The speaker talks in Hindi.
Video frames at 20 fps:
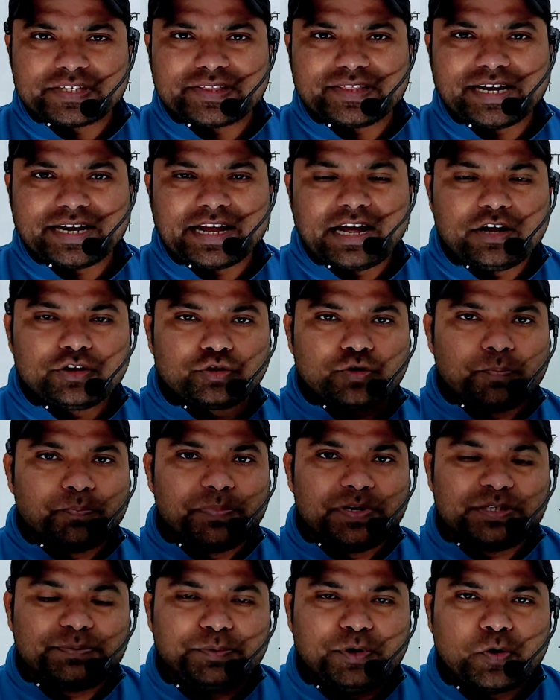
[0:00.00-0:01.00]
पसंद आ गया तो
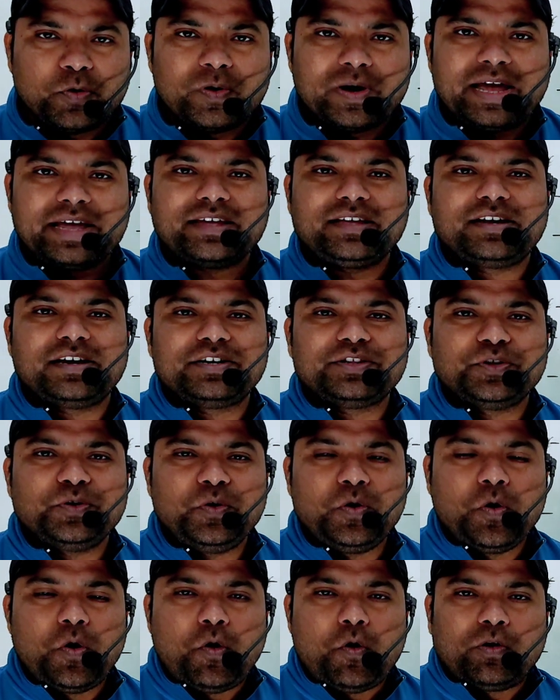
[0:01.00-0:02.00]
प्लीज़ वीडियो को लाइक कर
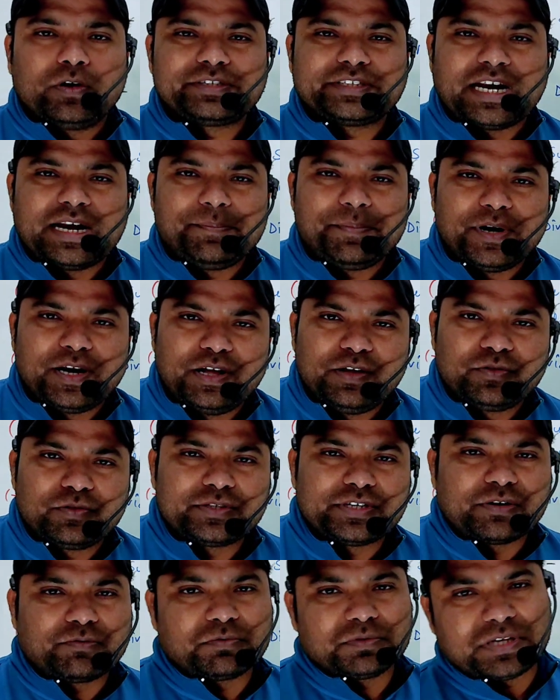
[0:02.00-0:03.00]
दो और चैनल पे नए हो
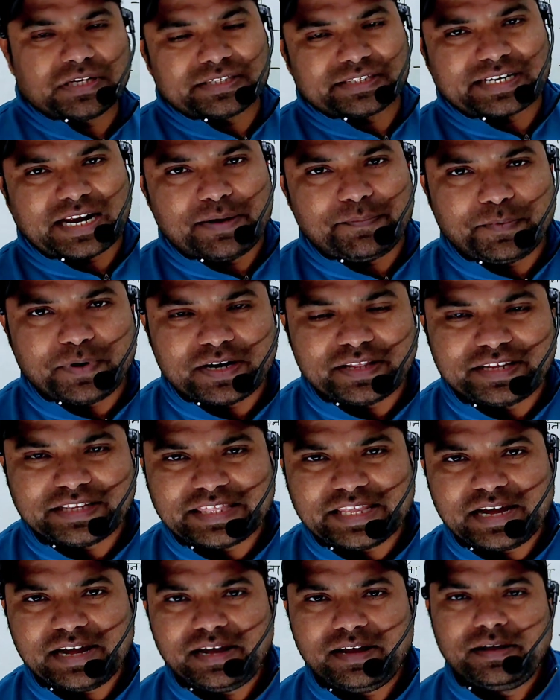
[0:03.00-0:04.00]
तो चैनल को सब्सक्राइब कर
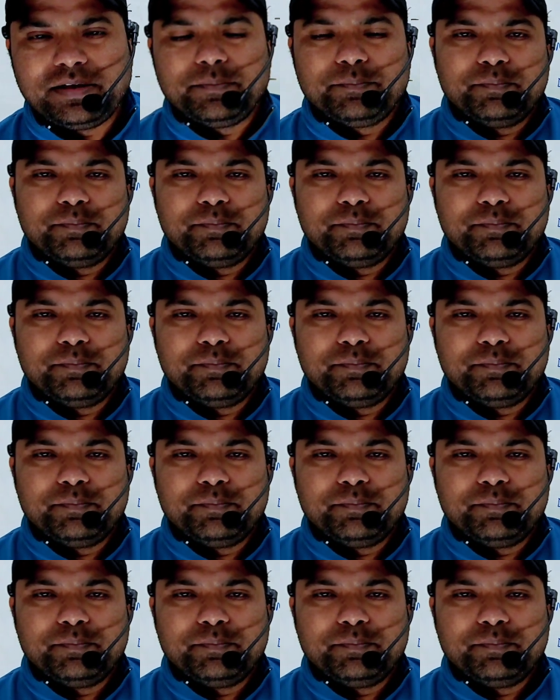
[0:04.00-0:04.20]
देते हैं